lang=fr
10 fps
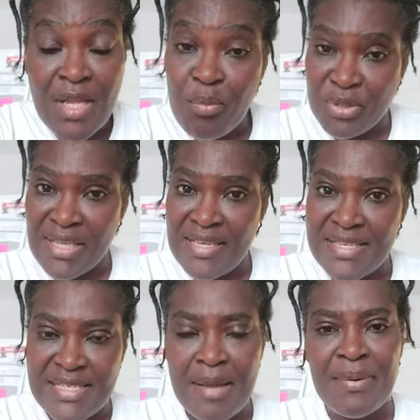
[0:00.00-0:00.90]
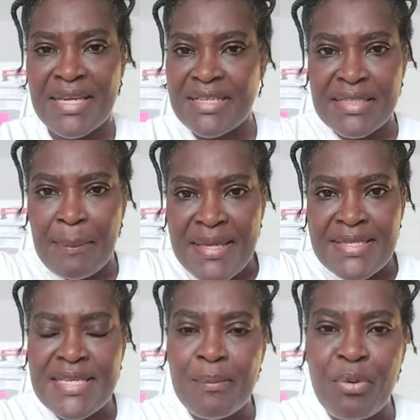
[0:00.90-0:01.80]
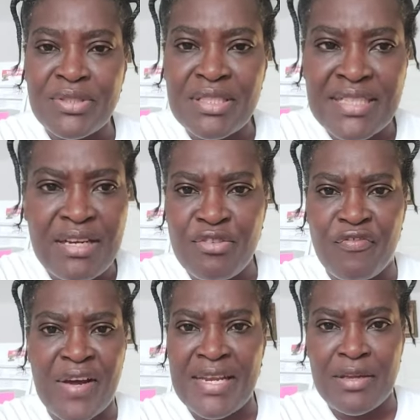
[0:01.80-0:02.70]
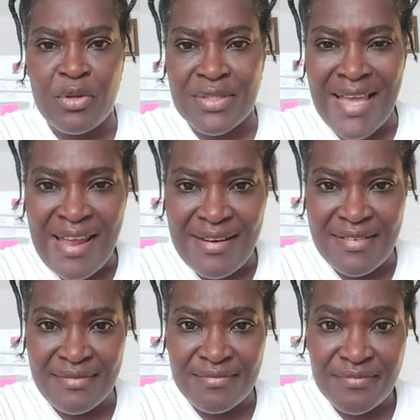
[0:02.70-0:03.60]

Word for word: Pourtant, il semble qu'elle n'était pas si importante qu'elle ne valait que dalle.